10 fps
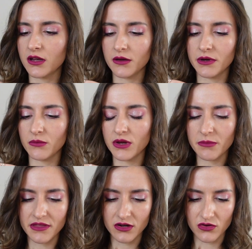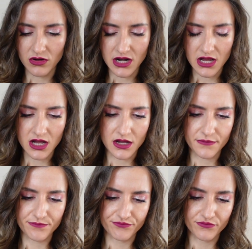A ver, voy a empezar con la,
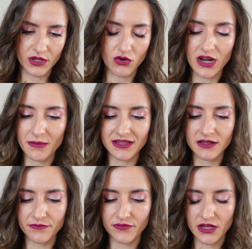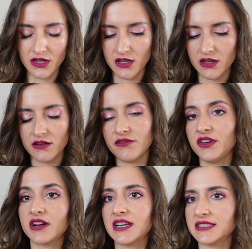mm, con la mate.
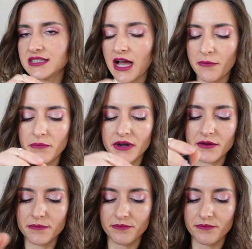Fearless Amber.